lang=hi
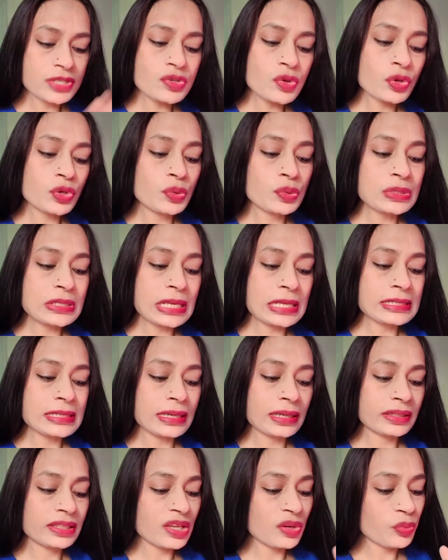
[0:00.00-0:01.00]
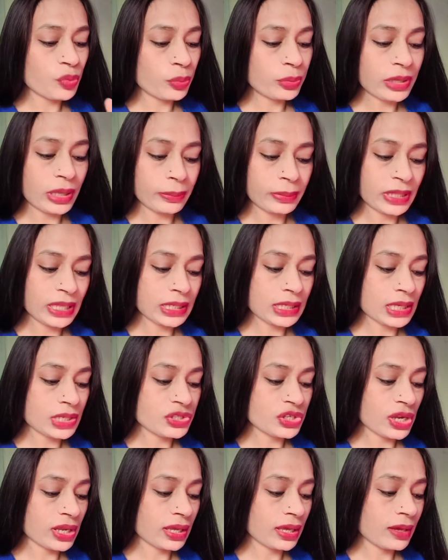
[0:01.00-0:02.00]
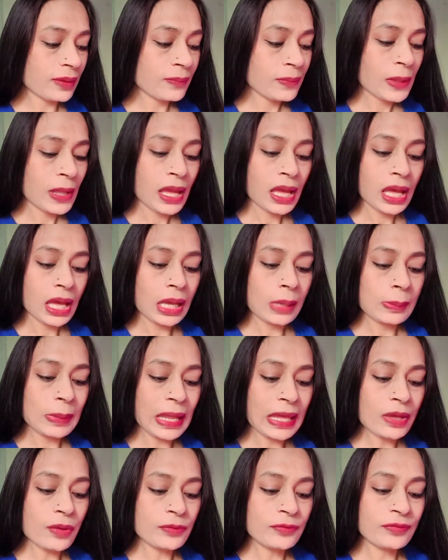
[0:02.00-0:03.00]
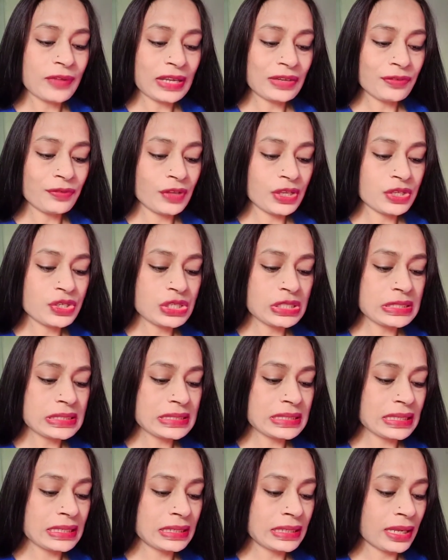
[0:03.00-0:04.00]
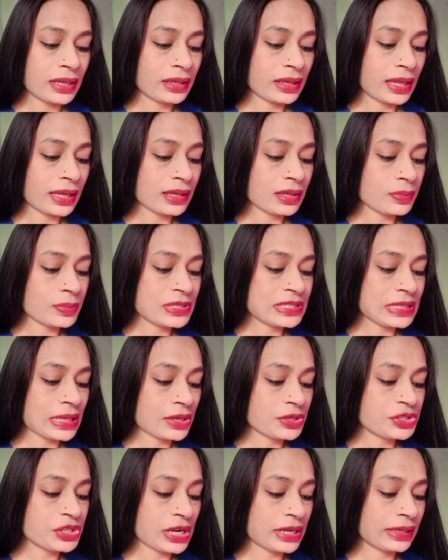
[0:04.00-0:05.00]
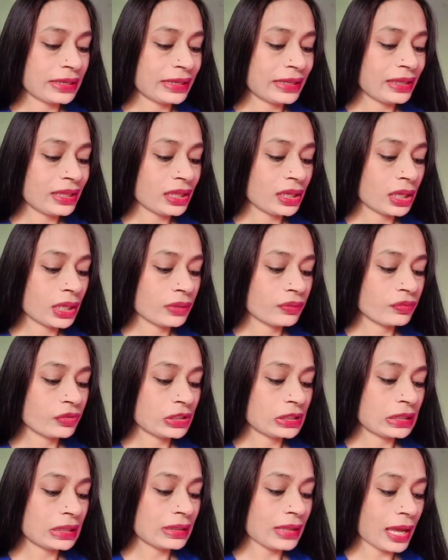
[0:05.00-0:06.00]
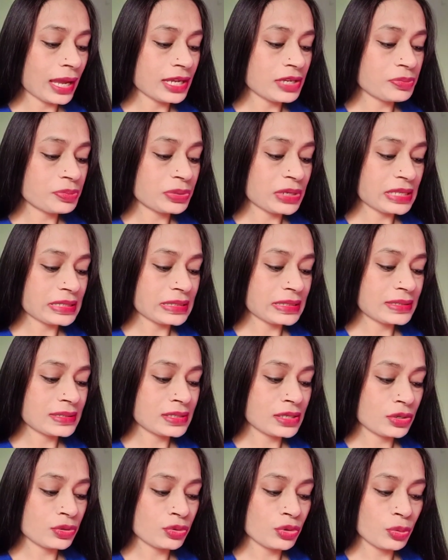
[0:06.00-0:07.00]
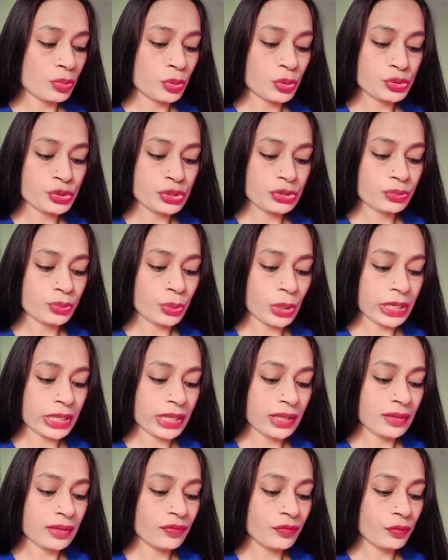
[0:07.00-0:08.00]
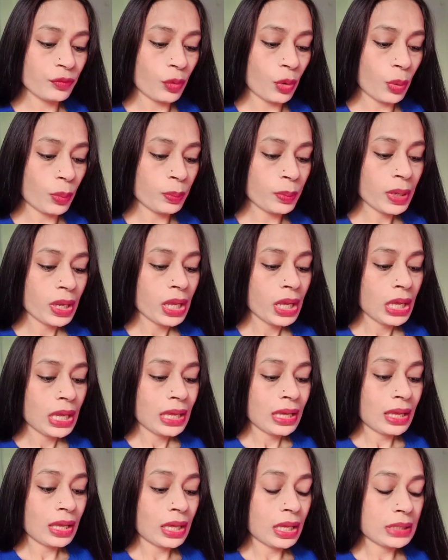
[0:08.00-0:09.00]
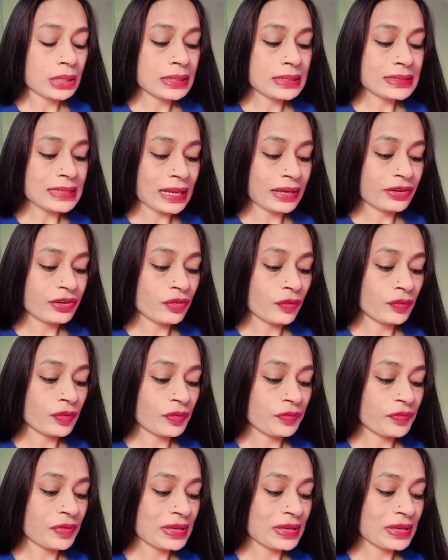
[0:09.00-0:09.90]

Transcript: इसको यूज़ कैसे करते हैं वो भी हम देखना चाहेंगे अप्लाई ऑन वेट फेशियल स्किन एंड नेक मसाज जेंटली विद लाइट प्रेसिंग सर्कुलर मोशन वर्किंग फॉर्म द सेंटर ऑफ द